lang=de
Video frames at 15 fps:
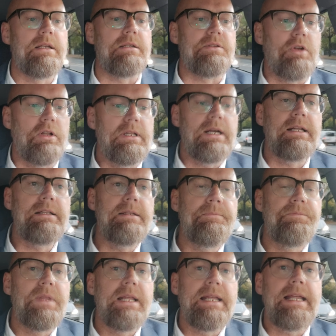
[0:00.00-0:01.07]
sondern
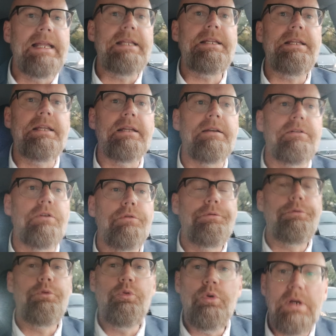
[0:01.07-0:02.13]
ich
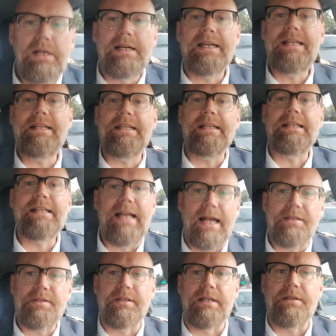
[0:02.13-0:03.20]
führe richtig Kasse.